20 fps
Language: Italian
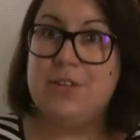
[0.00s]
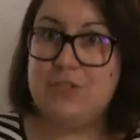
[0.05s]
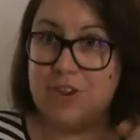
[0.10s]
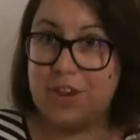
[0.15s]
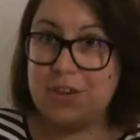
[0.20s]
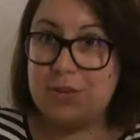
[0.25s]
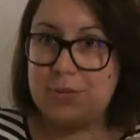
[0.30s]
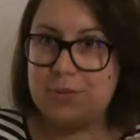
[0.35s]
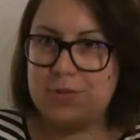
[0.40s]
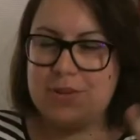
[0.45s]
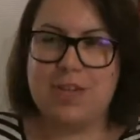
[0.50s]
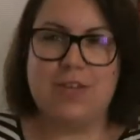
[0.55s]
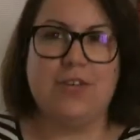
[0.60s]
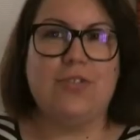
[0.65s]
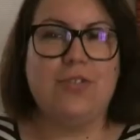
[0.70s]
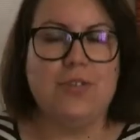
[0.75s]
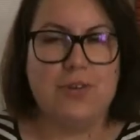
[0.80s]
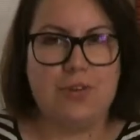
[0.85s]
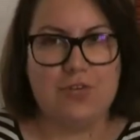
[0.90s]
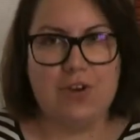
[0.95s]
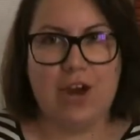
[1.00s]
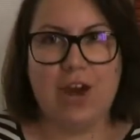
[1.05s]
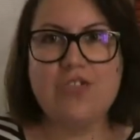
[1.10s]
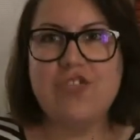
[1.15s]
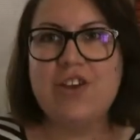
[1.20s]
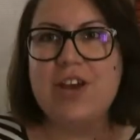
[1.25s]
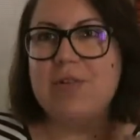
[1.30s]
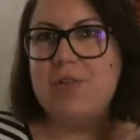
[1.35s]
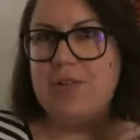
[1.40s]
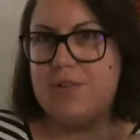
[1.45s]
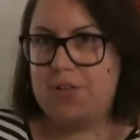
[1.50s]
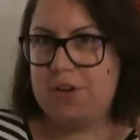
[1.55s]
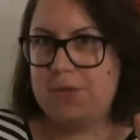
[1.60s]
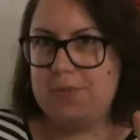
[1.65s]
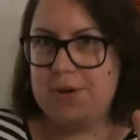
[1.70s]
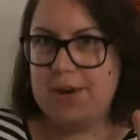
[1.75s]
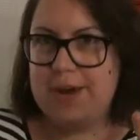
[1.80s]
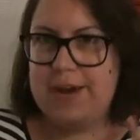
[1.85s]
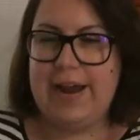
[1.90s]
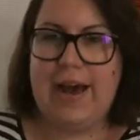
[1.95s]
Ciao a tutti, sono Giorgia e questo è
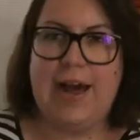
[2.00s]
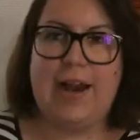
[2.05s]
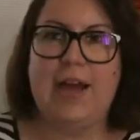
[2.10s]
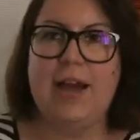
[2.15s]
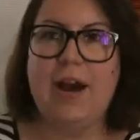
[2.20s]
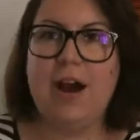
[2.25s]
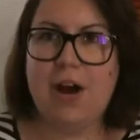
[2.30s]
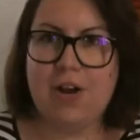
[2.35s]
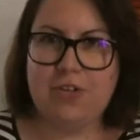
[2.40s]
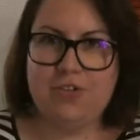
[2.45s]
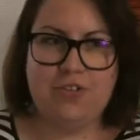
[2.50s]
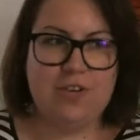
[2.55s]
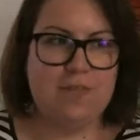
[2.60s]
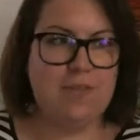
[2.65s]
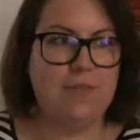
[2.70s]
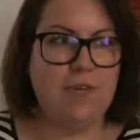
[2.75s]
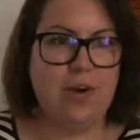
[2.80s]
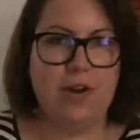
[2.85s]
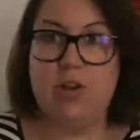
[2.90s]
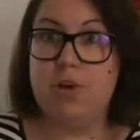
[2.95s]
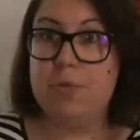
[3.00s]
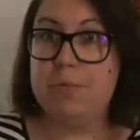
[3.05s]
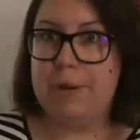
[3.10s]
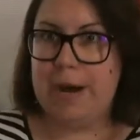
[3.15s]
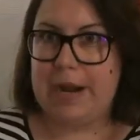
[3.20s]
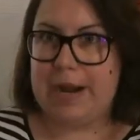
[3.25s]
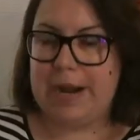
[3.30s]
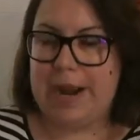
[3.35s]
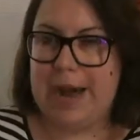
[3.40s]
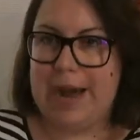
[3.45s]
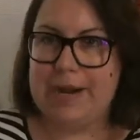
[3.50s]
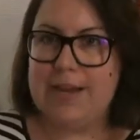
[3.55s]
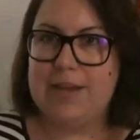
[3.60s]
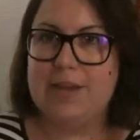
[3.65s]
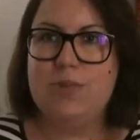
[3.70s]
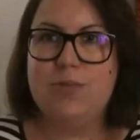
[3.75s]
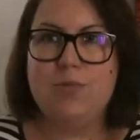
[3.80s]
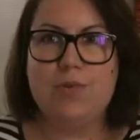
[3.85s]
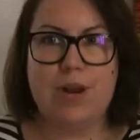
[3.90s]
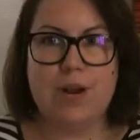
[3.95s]
il mio canale. Oggi vi voglio
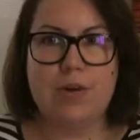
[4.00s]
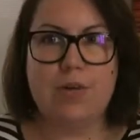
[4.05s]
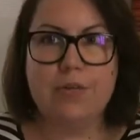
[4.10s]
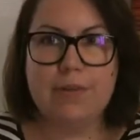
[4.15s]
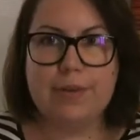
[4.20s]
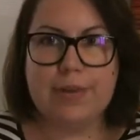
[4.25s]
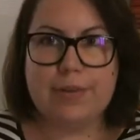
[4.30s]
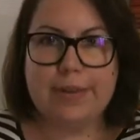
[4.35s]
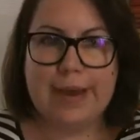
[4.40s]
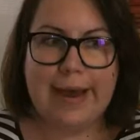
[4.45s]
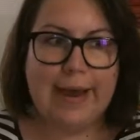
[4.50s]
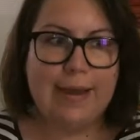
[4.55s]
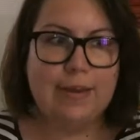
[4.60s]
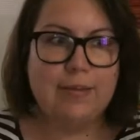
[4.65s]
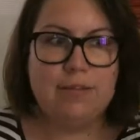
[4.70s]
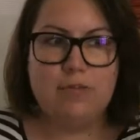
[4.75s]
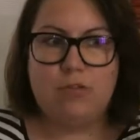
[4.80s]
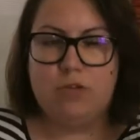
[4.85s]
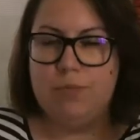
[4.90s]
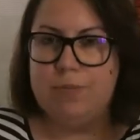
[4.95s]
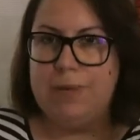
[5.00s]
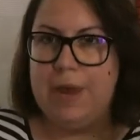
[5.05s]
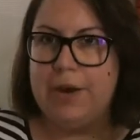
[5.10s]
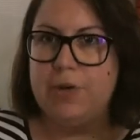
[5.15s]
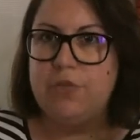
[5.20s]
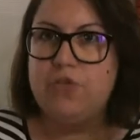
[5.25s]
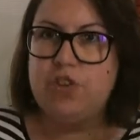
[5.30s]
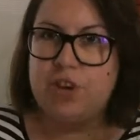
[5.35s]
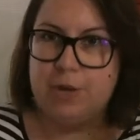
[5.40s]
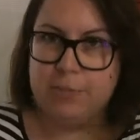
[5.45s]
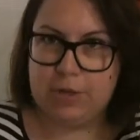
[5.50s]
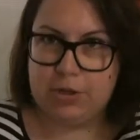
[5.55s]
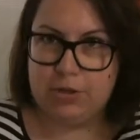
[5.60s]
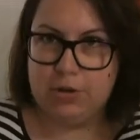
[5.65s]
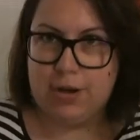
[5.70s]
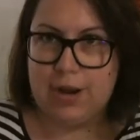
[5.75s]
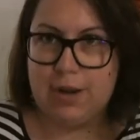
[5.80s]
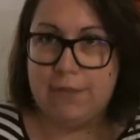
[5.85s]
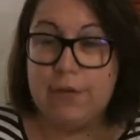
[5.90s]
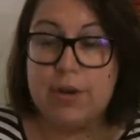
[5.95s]
parlare di una novità sul piano
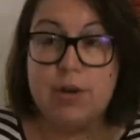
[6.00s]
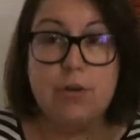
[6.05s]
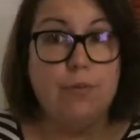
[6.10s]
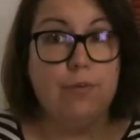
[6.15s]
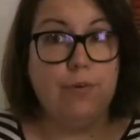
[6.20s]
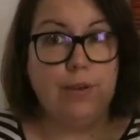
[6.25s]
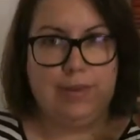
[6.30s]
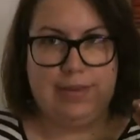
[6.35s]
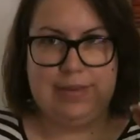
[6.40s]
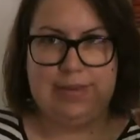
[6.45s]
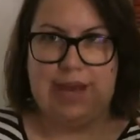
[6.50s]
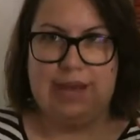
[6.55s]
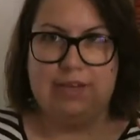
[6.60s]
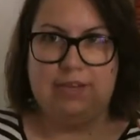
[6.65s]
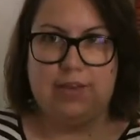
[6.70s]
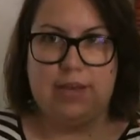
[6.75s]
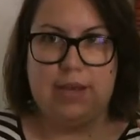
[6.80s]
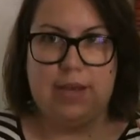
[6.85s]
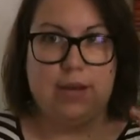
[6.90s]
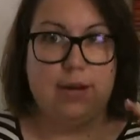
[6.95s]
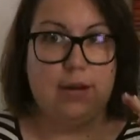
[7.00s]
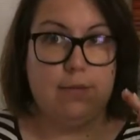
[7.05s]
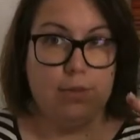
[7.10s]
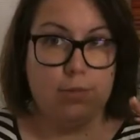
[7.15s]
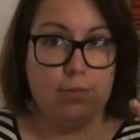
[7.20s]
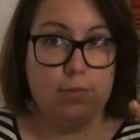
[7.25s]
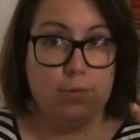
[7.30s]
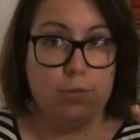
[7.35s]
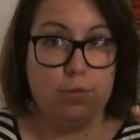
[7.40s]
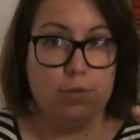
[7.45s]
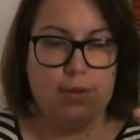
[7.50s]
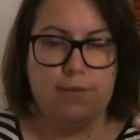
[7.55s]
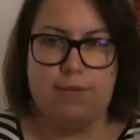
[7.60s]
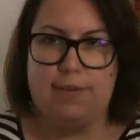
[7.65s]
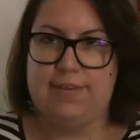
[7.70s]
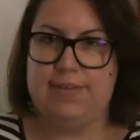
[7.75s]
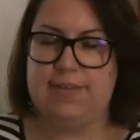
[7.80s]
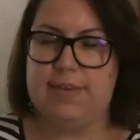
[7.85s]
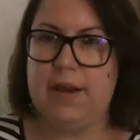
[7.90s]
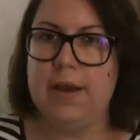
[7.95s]
cinematografico fantastica dal mio punto di
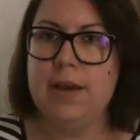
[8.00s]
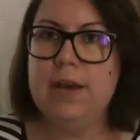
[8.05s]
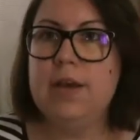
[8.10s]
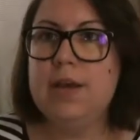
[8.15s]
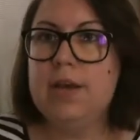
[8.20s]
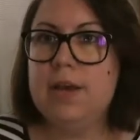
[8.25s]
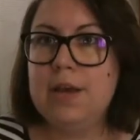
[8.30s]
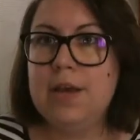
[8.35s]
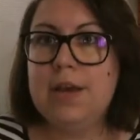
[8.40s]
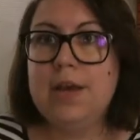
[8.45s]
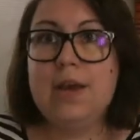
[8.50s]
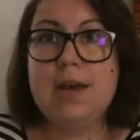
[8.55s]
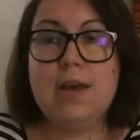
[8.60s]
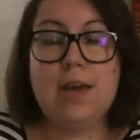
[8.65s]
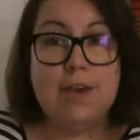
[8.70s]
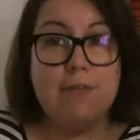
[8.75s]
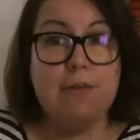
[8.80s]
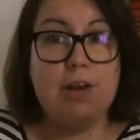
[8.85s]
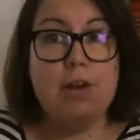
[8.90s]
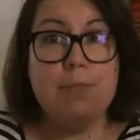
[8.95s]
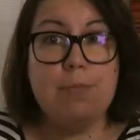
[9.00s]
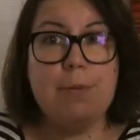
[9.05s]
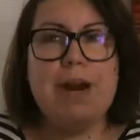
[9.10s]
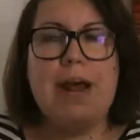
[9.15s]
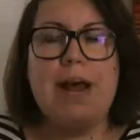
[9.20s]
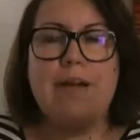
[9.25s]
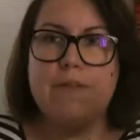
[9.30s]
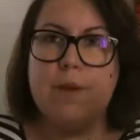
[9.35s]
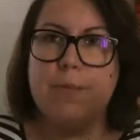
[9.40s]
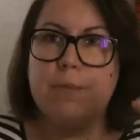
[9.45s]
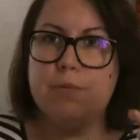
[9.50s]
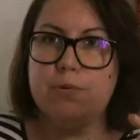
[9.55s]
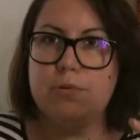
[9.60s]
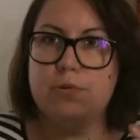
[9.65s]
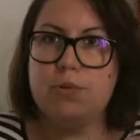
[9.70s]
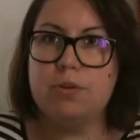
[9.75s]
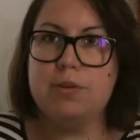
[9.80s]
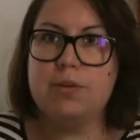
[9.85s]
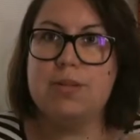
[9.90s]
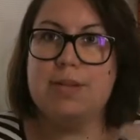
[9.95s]
vista e voglio parlarvi
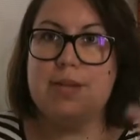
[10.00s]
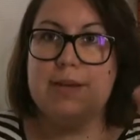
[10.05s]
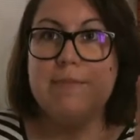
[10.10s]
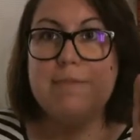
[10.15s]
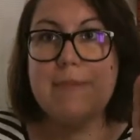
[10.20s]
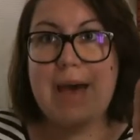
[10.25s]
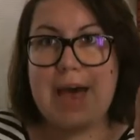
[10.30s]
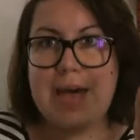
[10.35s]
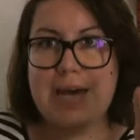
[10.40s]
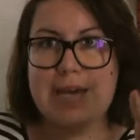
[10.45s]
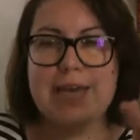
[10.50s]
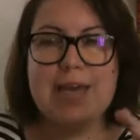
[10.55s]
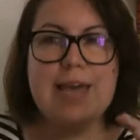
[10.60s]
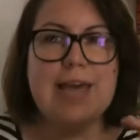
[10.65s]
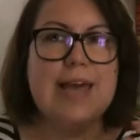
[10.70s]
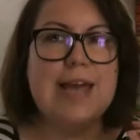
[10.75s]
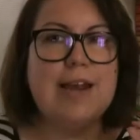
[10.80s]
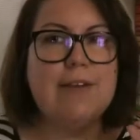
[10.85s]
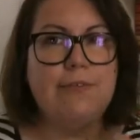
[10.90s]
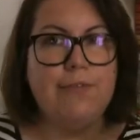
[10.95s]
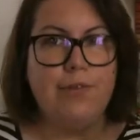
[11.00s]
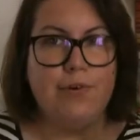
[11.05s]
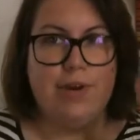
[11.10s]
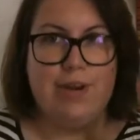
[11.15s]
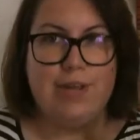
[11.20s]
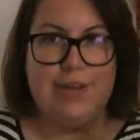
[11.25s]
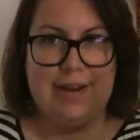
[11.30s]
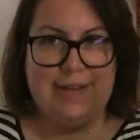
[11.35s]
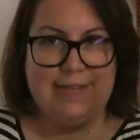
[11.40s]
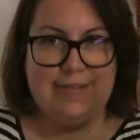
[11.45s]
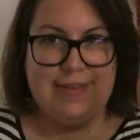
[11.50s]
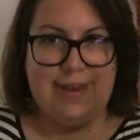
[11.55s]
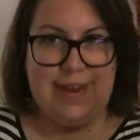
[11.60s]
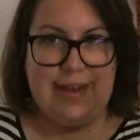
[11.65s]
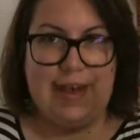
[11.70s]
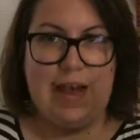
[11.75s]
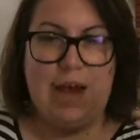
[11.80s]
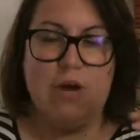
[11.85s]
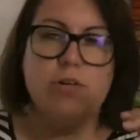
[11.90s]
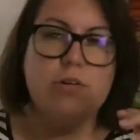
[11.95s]
appunto di Mary e il fiore della
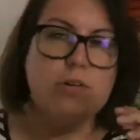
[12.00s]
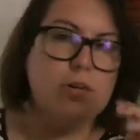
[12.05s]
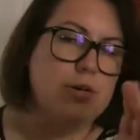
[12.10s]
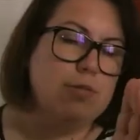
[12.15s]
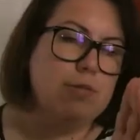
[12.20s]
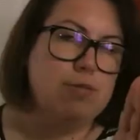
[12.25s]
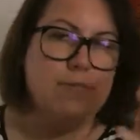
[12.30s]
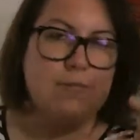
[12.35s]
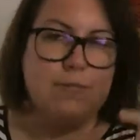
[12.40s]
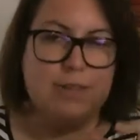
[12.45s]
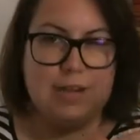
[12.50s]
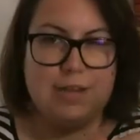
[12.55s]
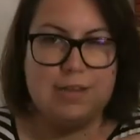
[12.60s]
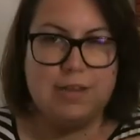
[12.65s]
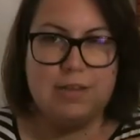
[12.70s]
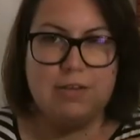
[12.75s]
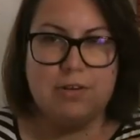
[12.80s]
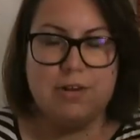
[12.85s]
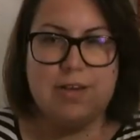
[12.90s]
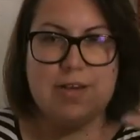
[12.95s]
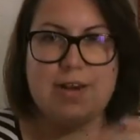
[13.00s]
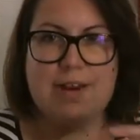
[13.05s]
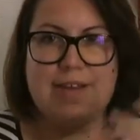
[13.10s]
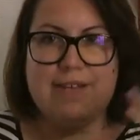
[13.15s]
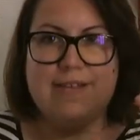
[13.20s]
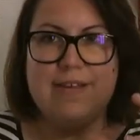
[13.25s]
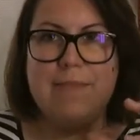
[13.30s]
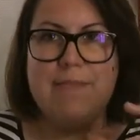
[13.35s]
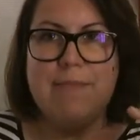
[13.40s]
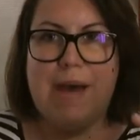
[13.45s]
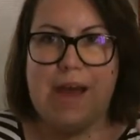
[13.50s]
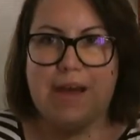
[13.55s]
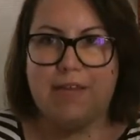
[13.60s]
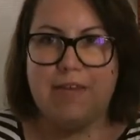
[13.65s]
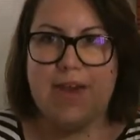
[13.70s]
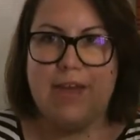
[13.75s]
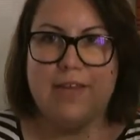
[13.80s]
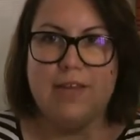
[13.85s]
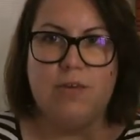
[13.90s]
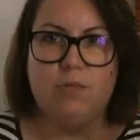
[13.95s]
strega o nel titolo inglese
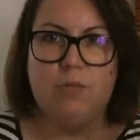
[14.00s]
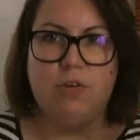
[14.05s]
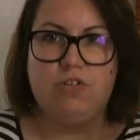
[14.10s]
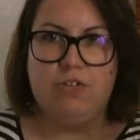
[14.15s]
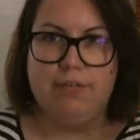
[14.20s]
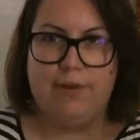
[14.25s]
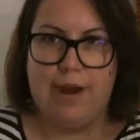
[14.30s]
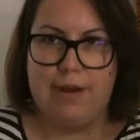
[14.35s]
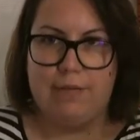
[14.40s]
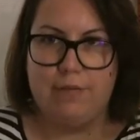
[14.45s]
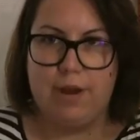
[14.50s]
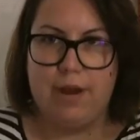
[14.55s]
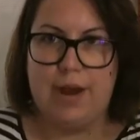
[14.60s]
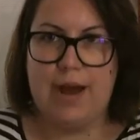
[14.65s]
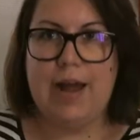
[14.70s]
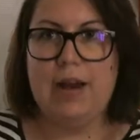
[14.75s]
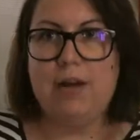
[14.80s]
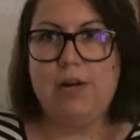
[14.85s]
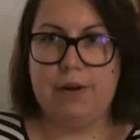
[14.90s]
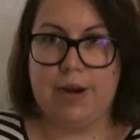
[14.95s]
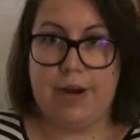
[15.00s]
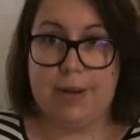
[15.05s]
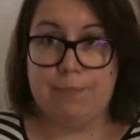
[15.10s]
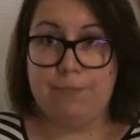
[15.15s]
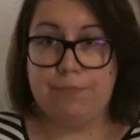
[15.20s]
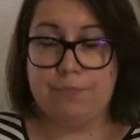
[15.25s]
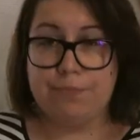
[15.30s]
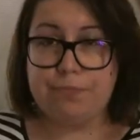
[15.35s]
Mary and the Witchflower. Allora,